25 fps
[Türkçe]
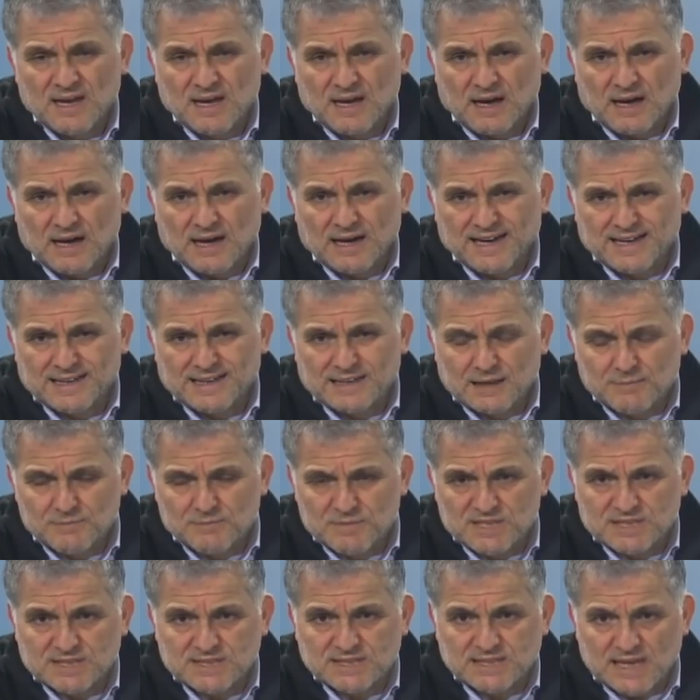
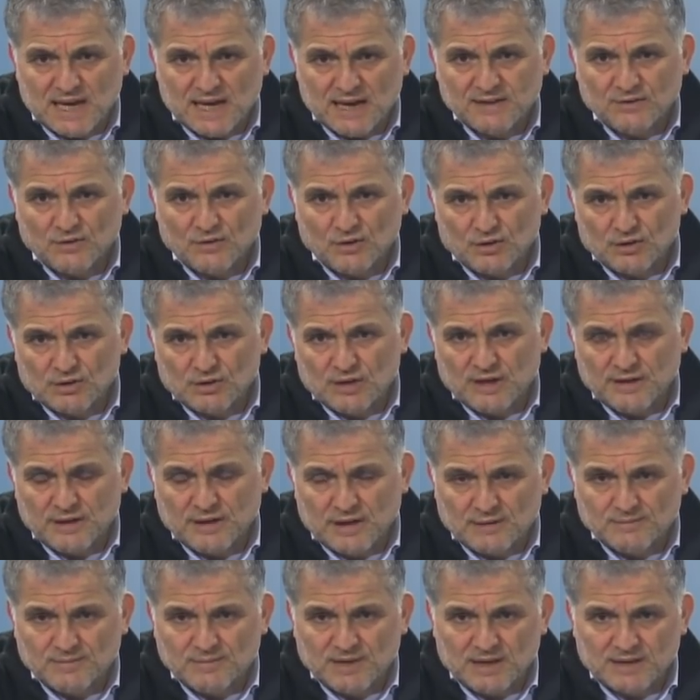akademisyen olan
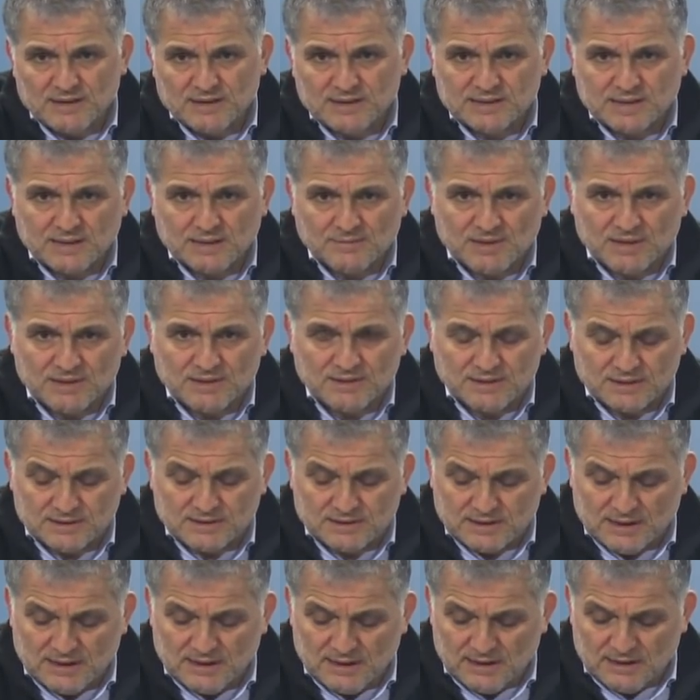ama aynı
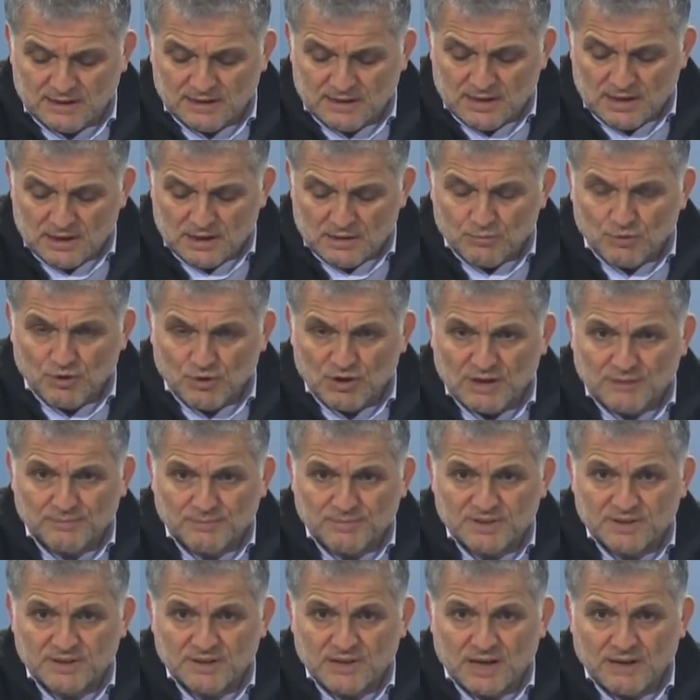zamanda da bu
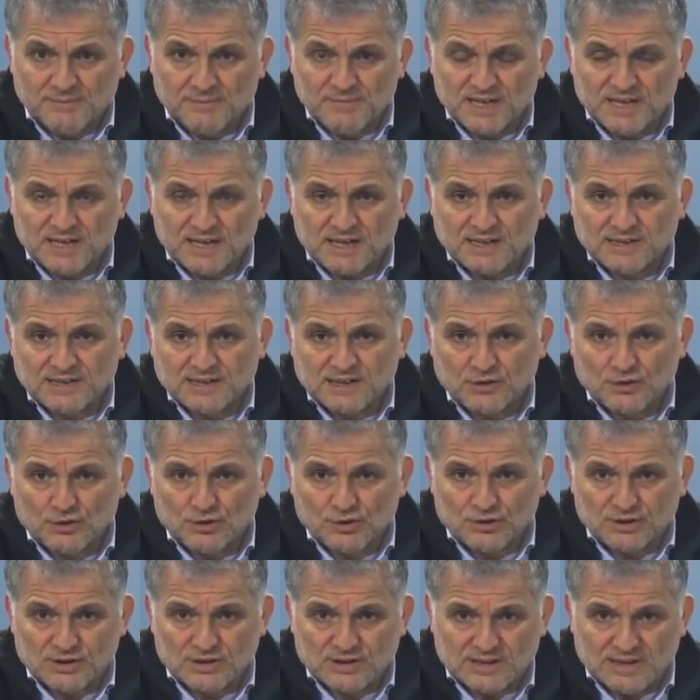yapının Amerika'daki
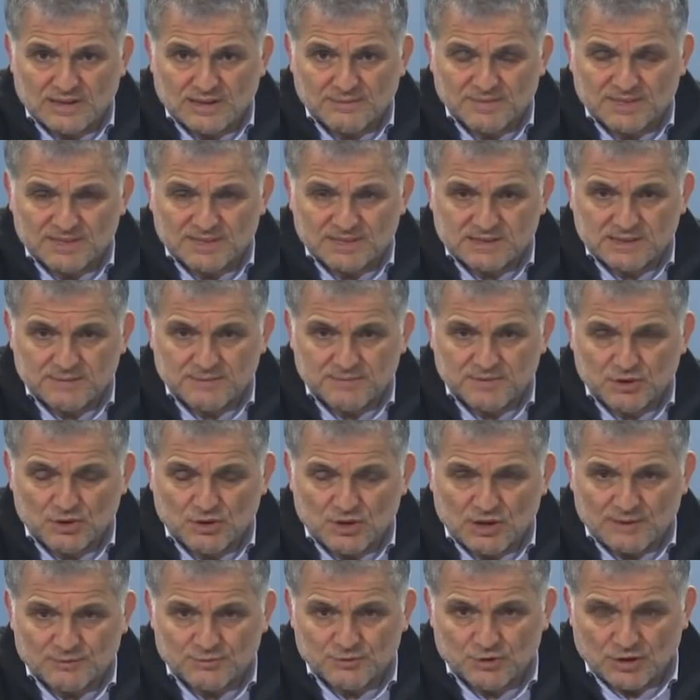örgütlenmesinde bir
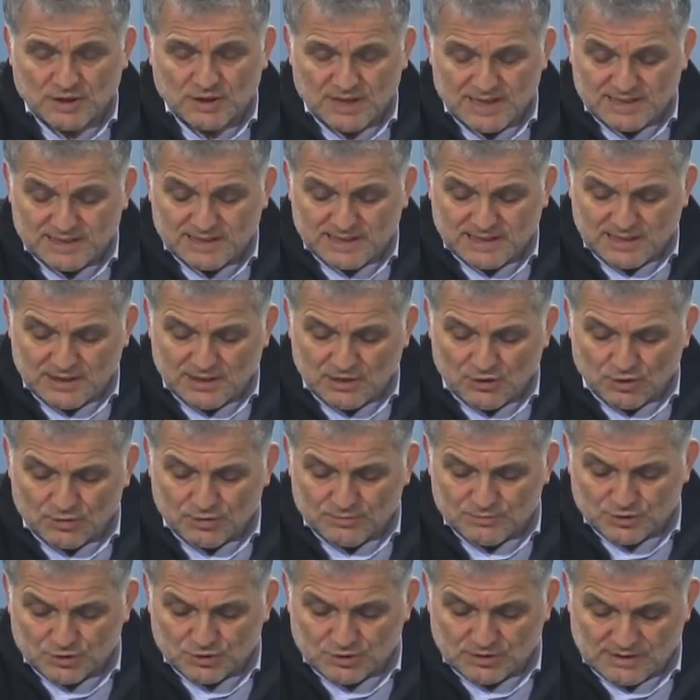dönem çok etkili
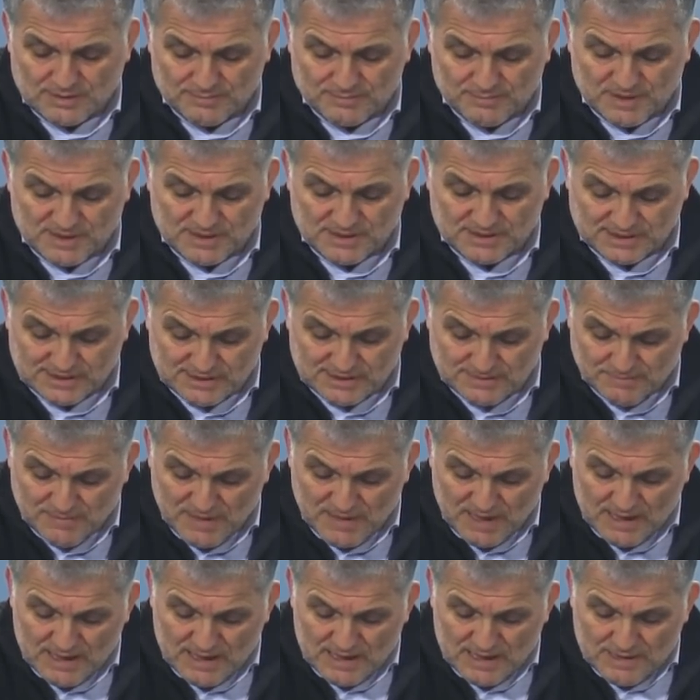olmuş olan bir isim.
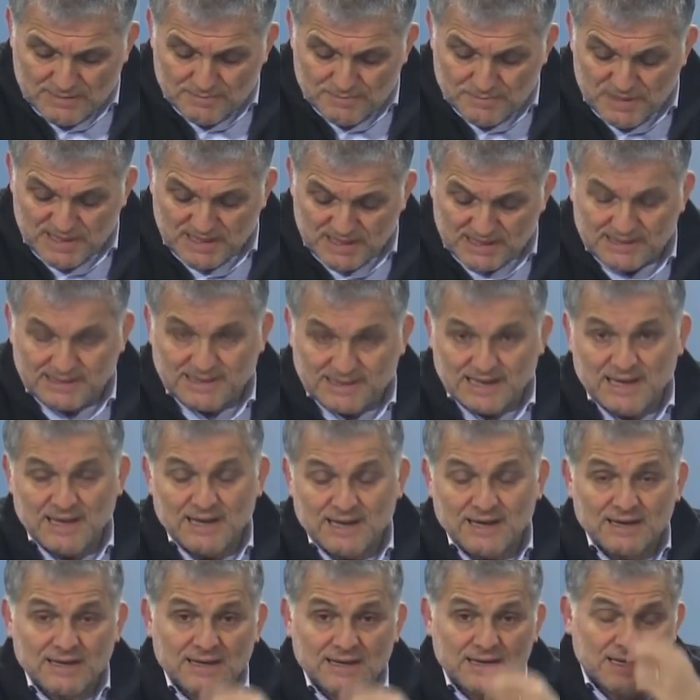Biri
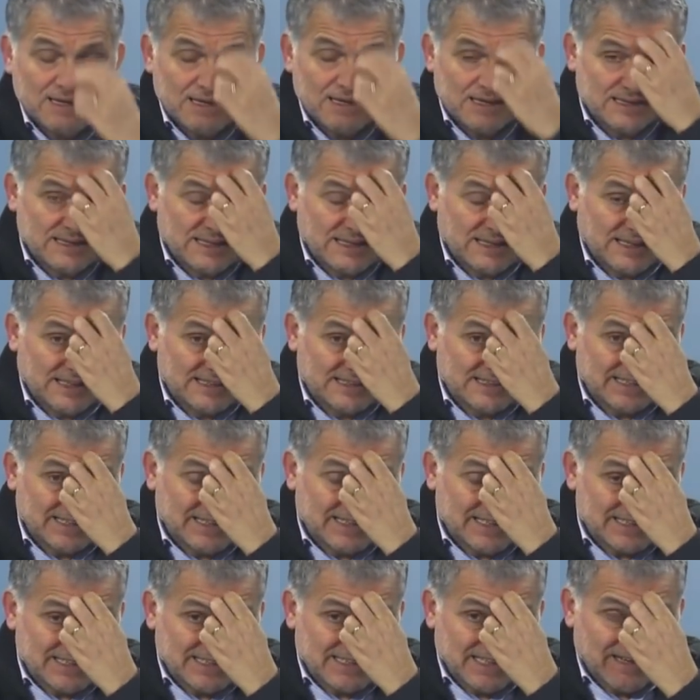de
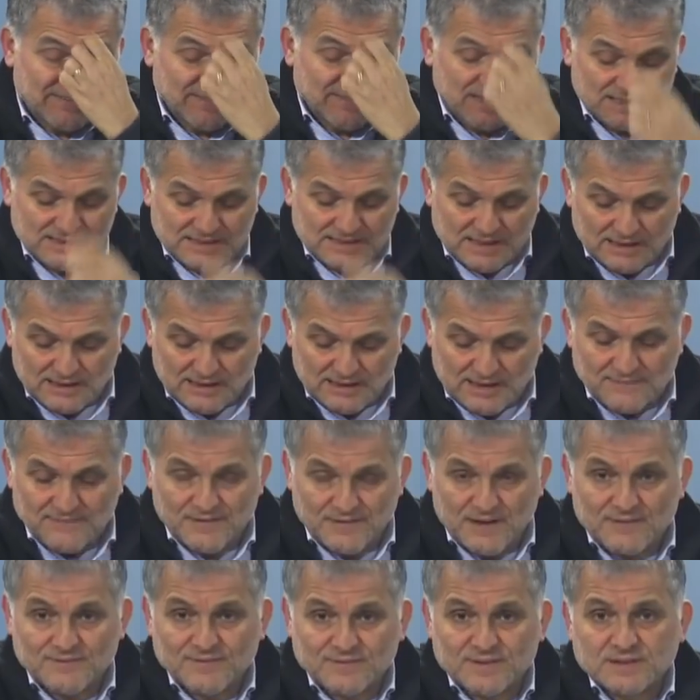Gazeteciler ve Yazarlar
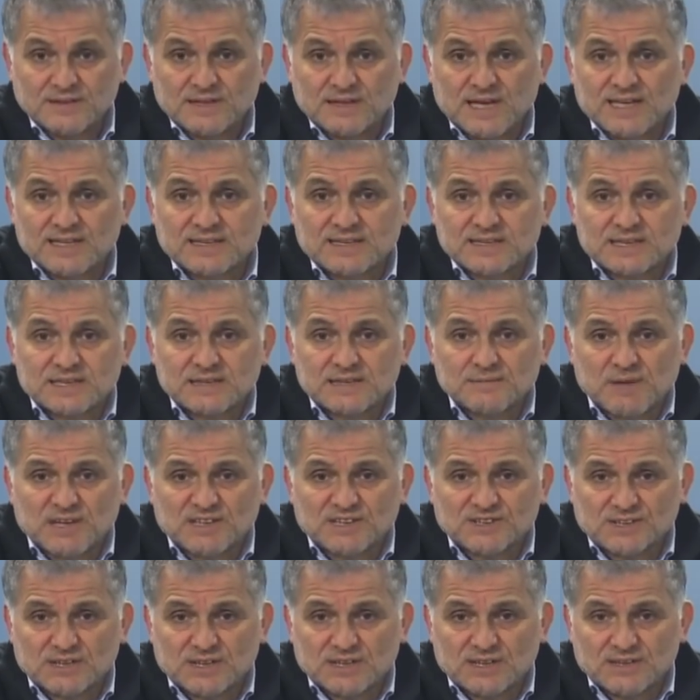Vakfı'nın eski
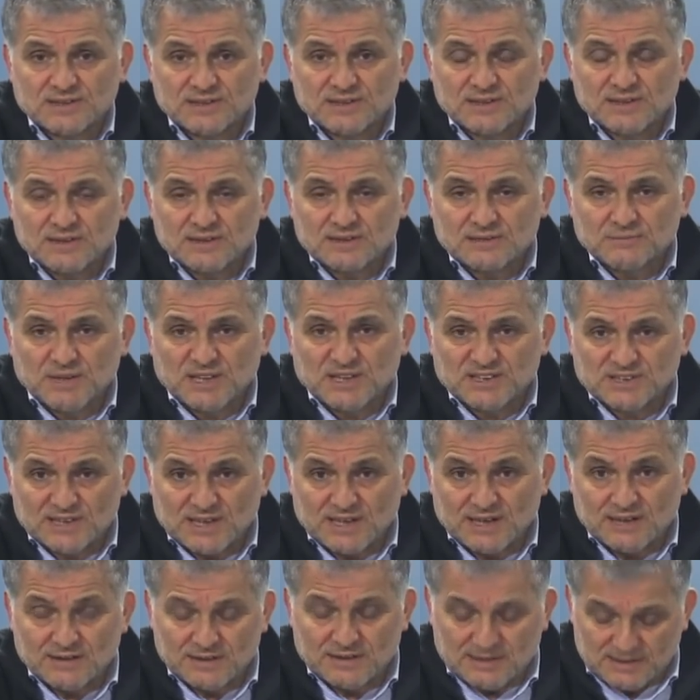başkanı,
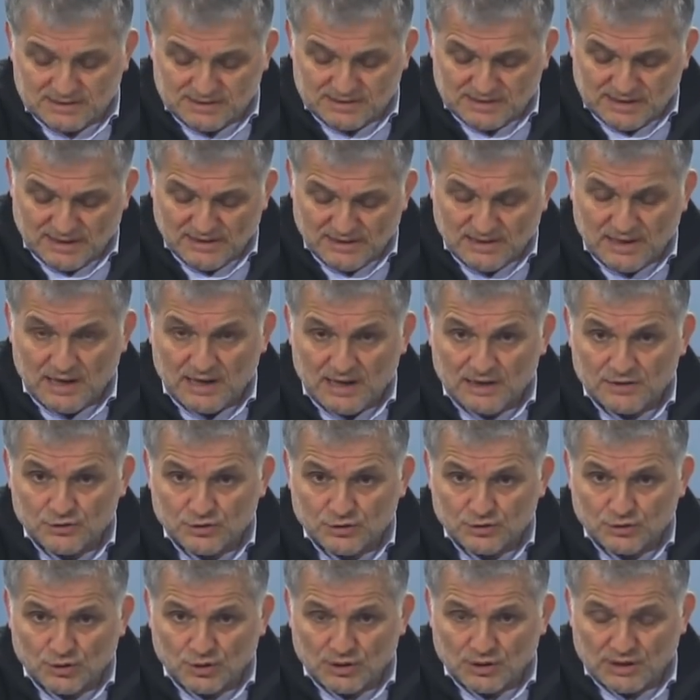başkanlarından
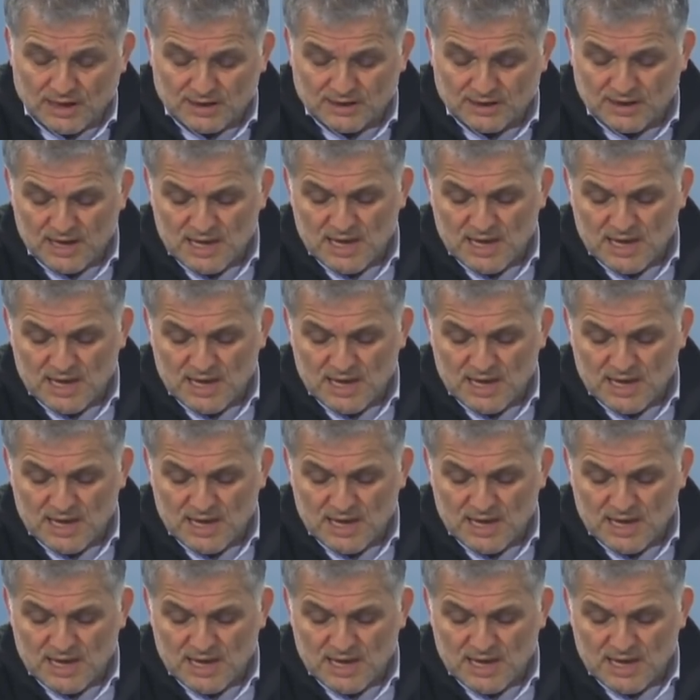Harun Tokak.